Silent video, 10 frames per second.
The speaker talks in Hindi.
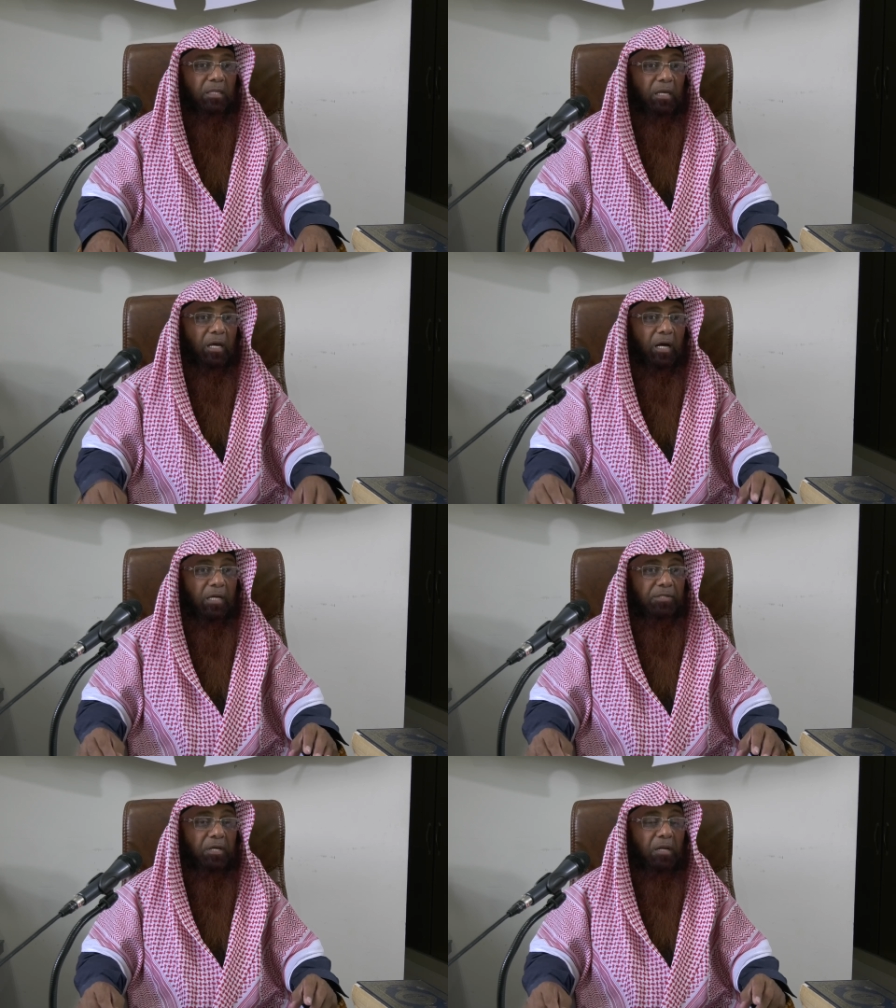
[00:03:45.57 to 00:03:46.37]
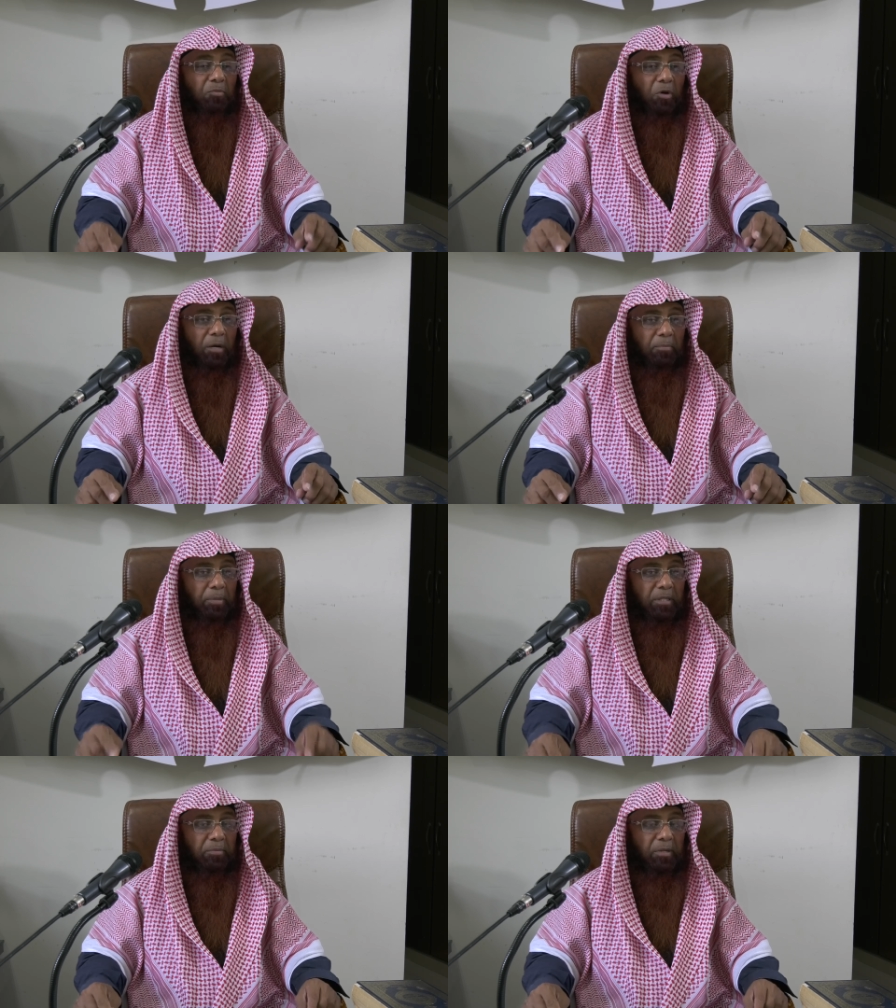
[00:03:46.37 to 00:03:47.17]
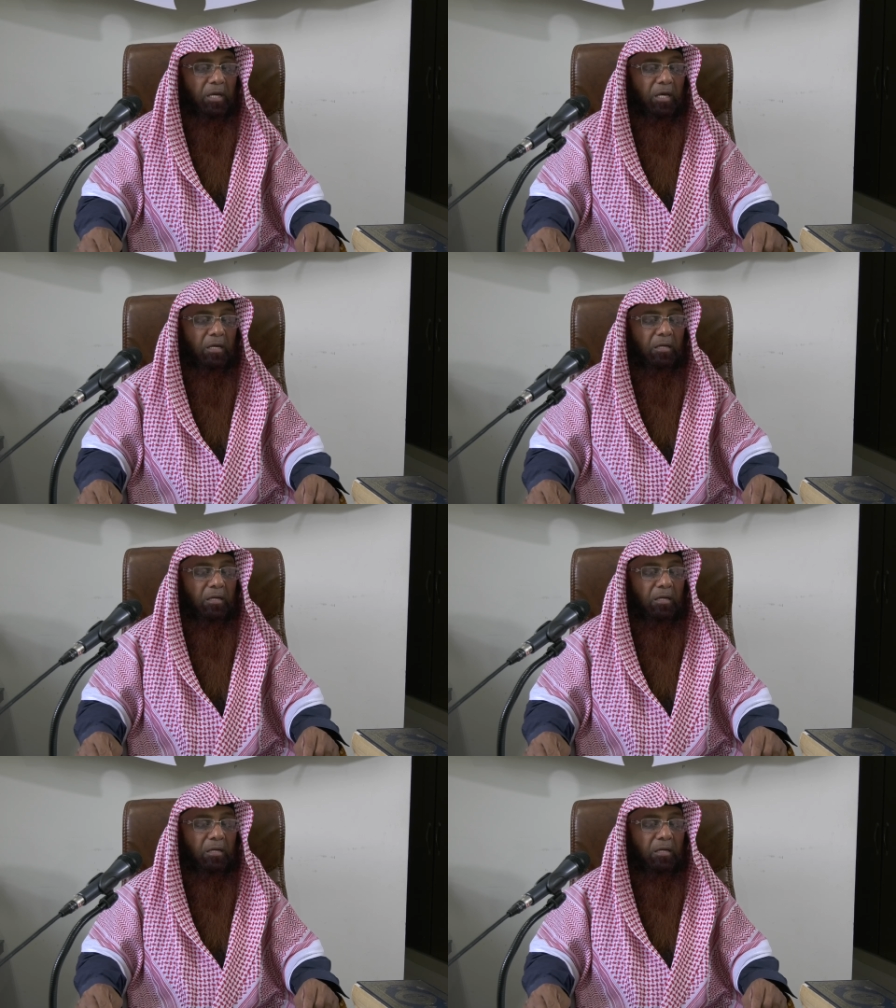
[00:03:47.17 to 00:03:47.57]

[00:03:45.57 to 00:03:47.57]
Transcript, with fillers: ये असल मोहब्बत भी है